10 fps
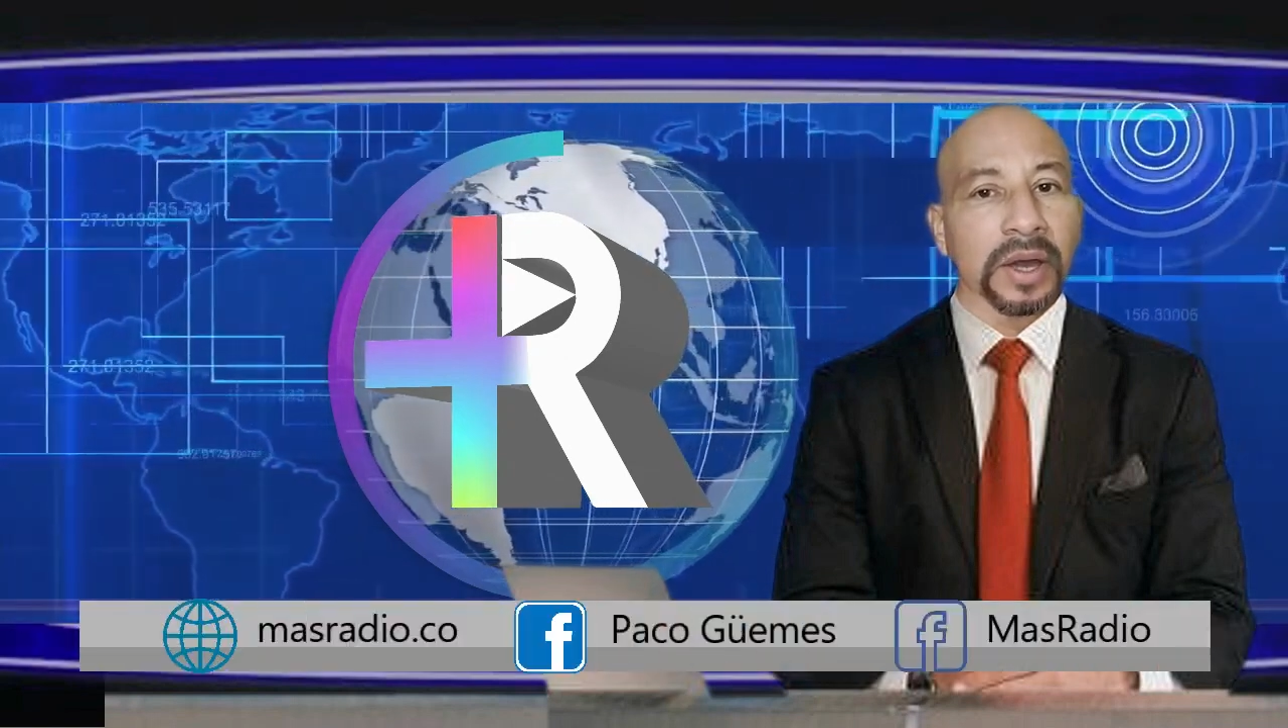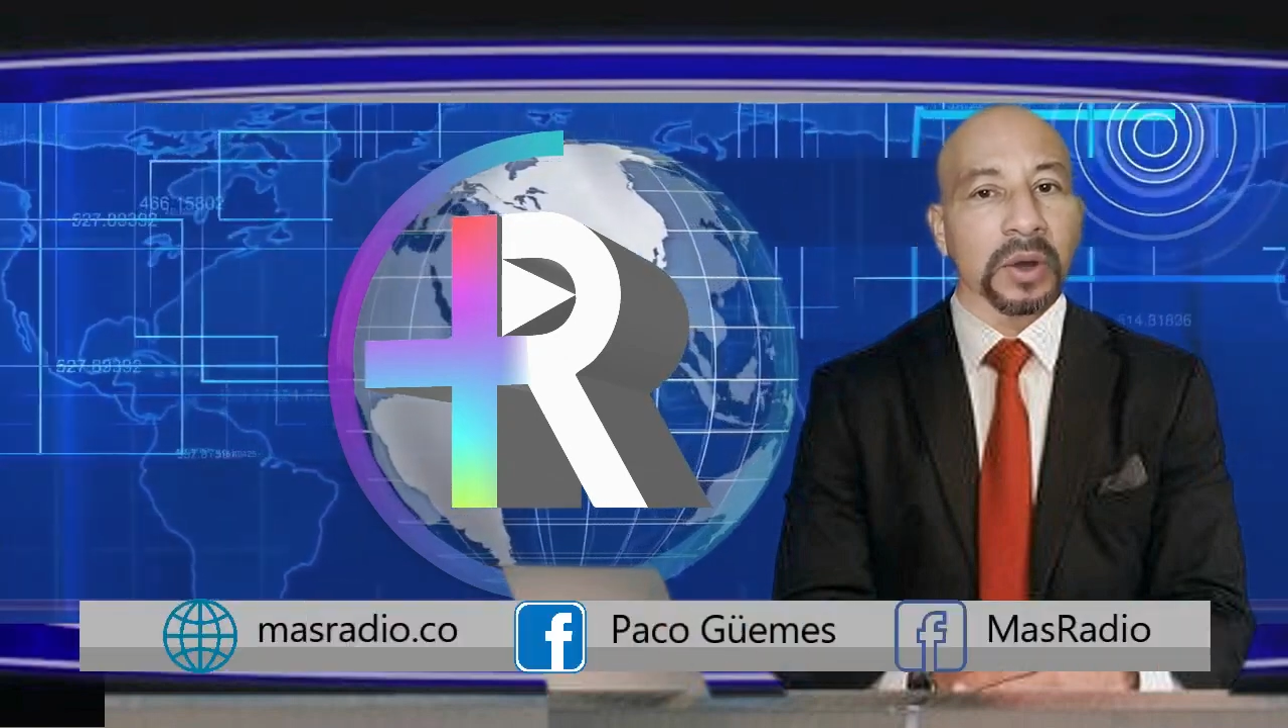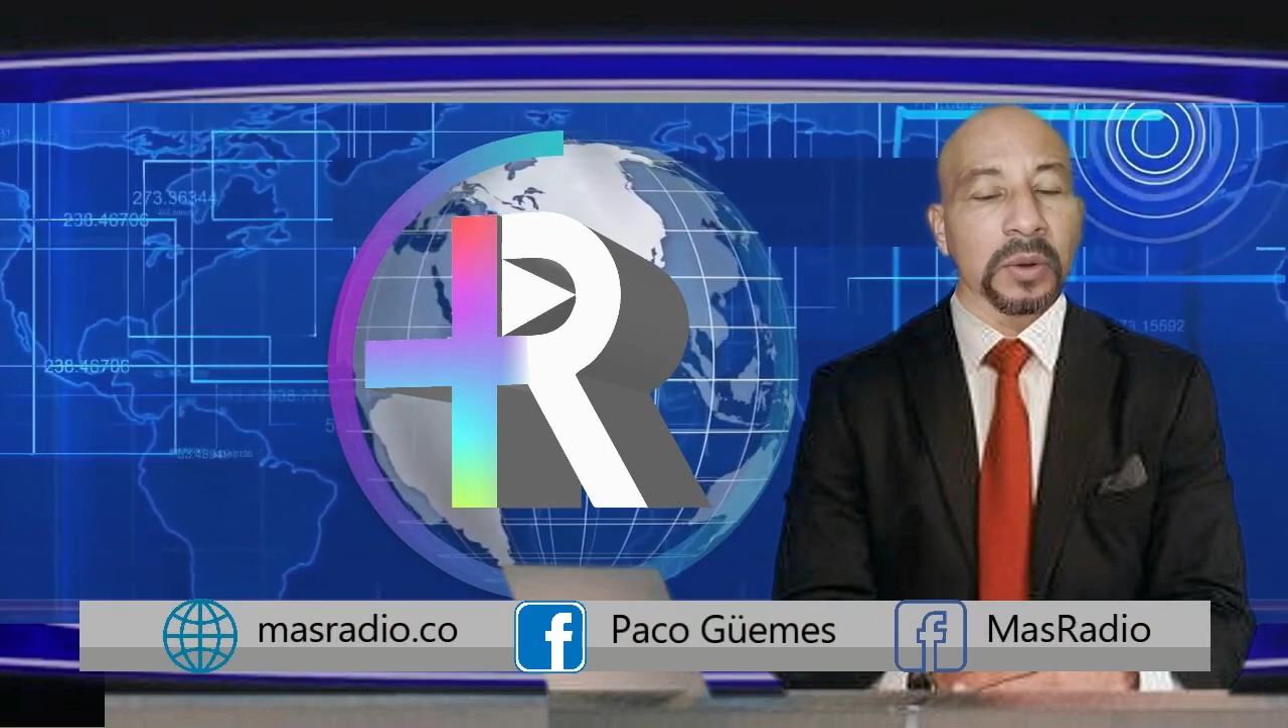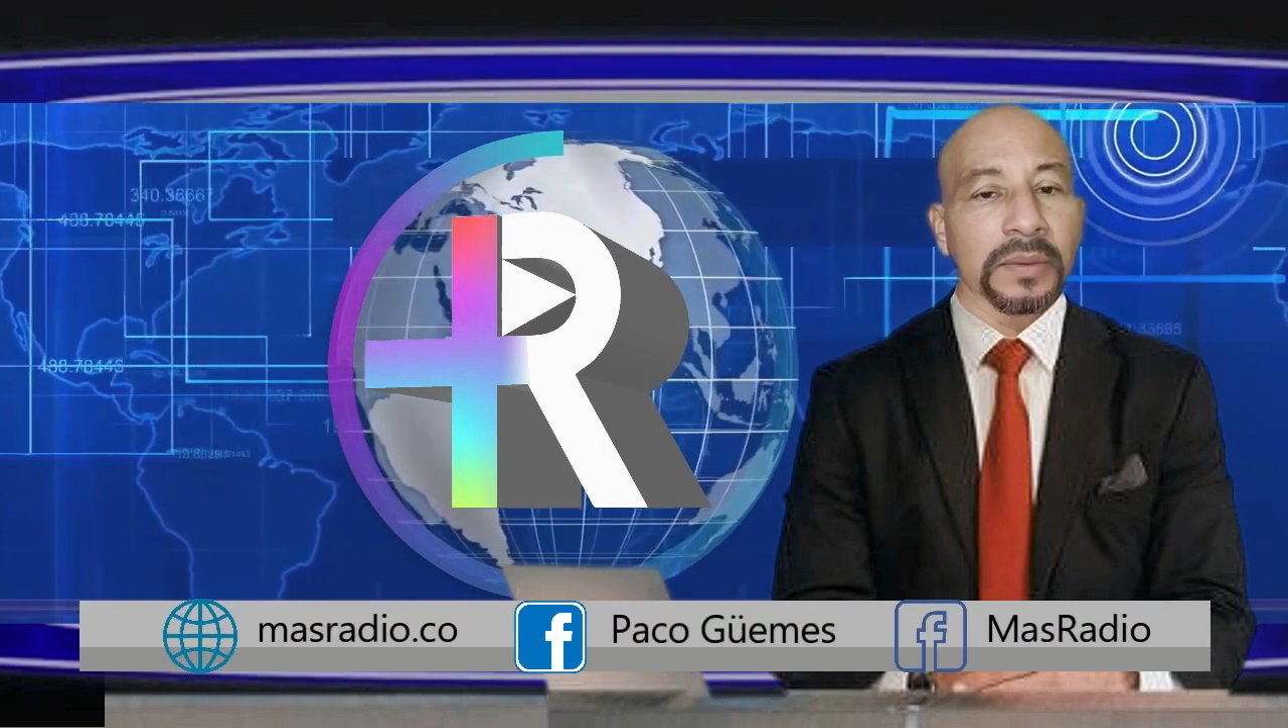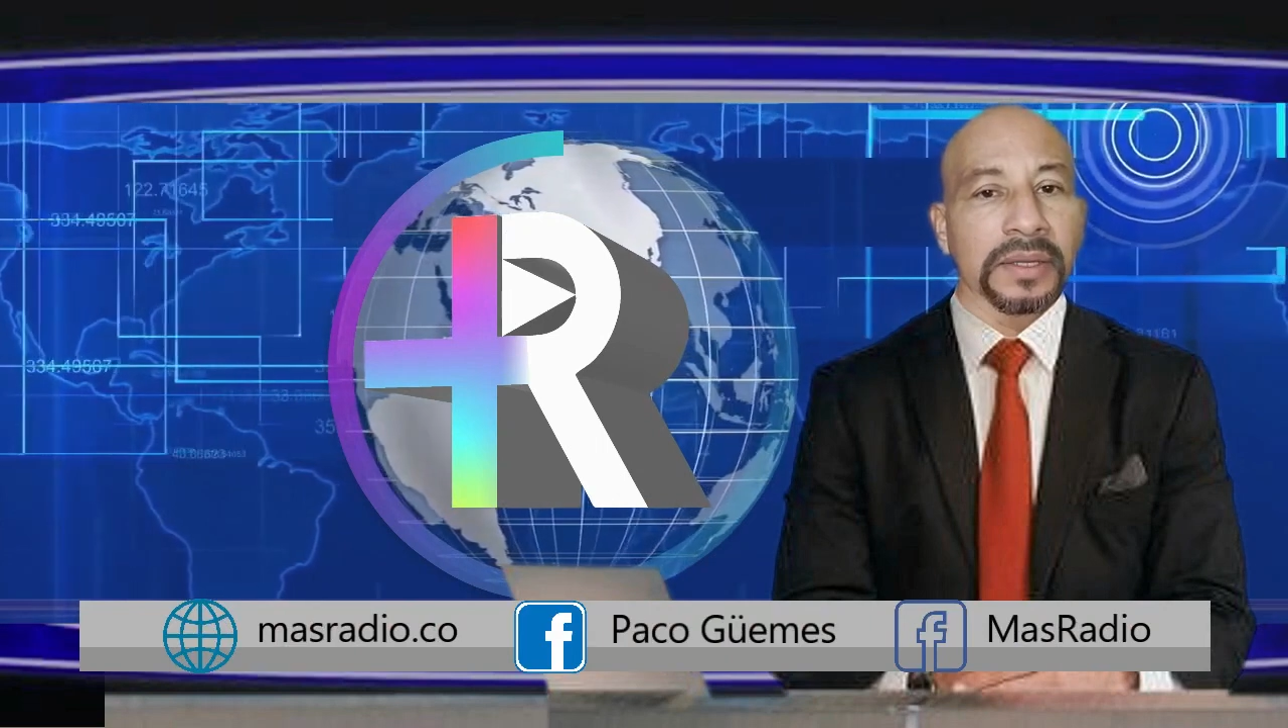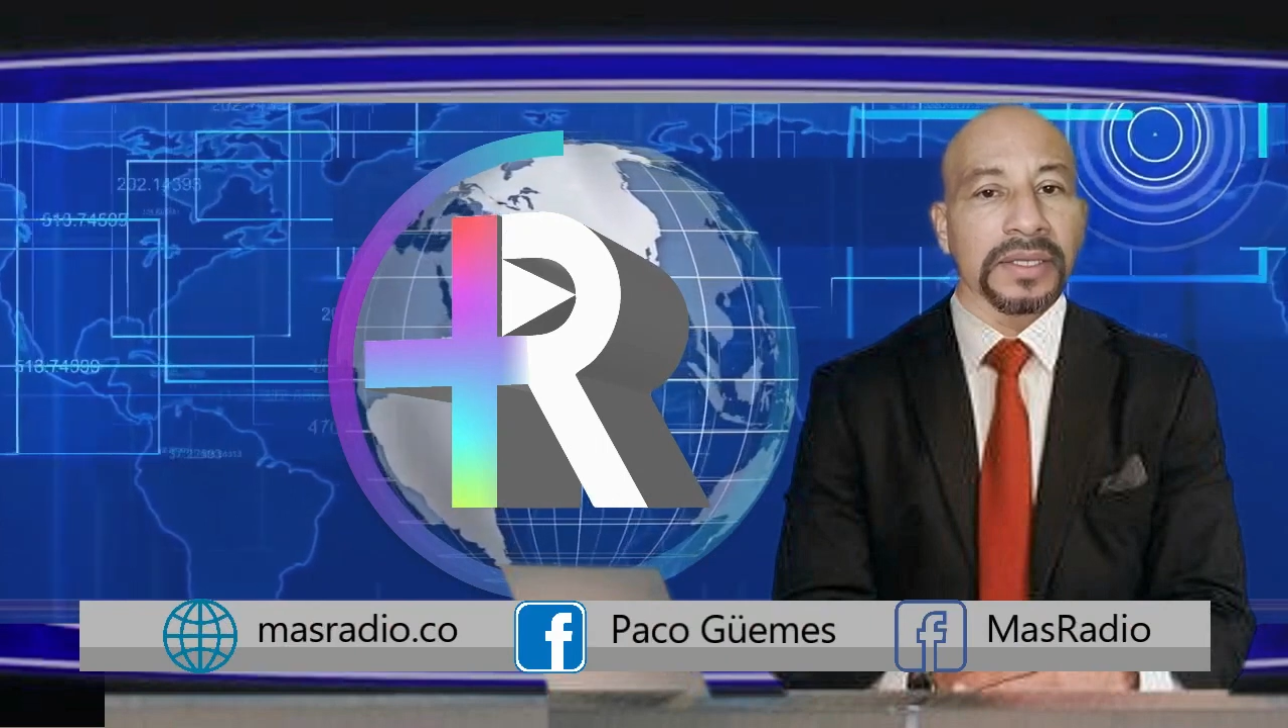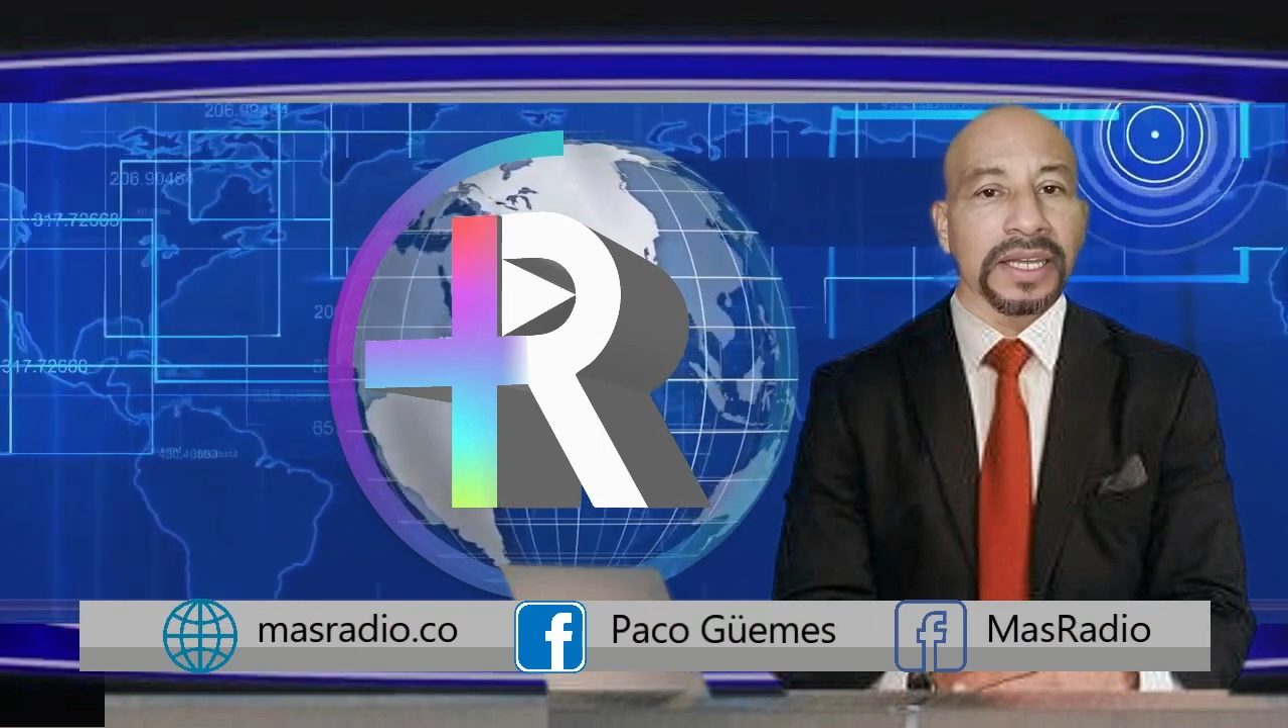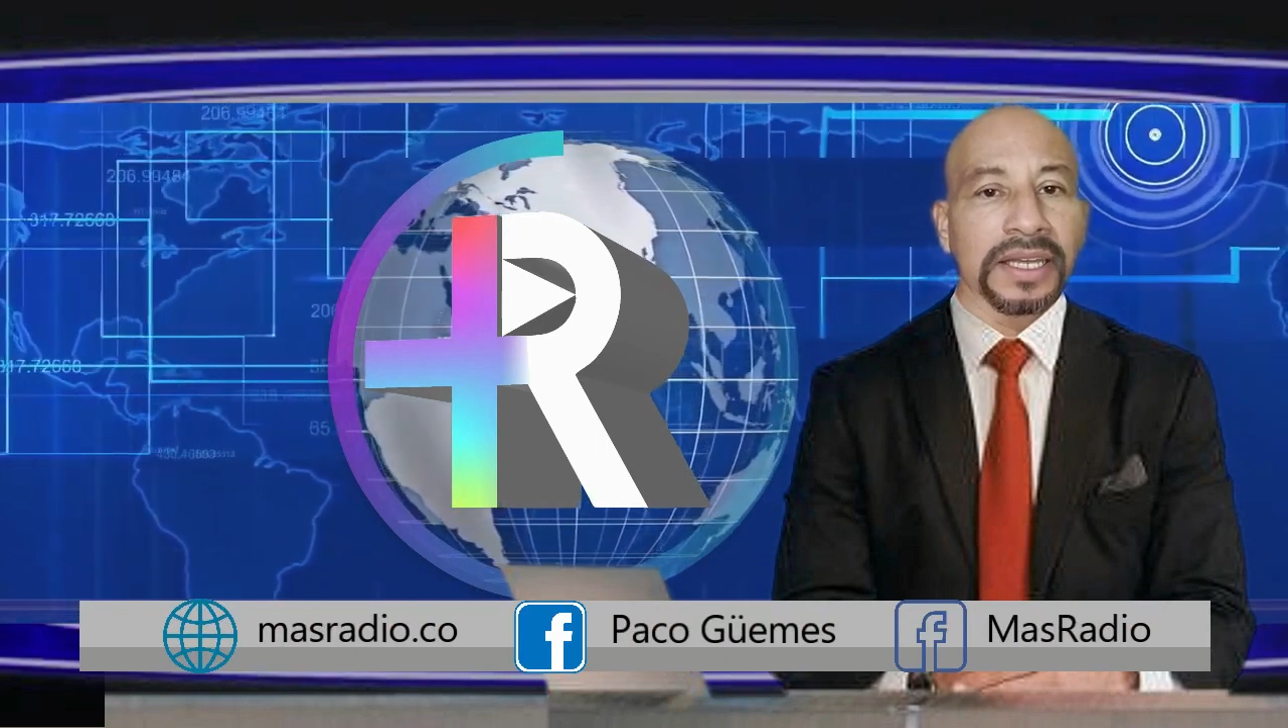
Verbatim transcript: Paco Güemes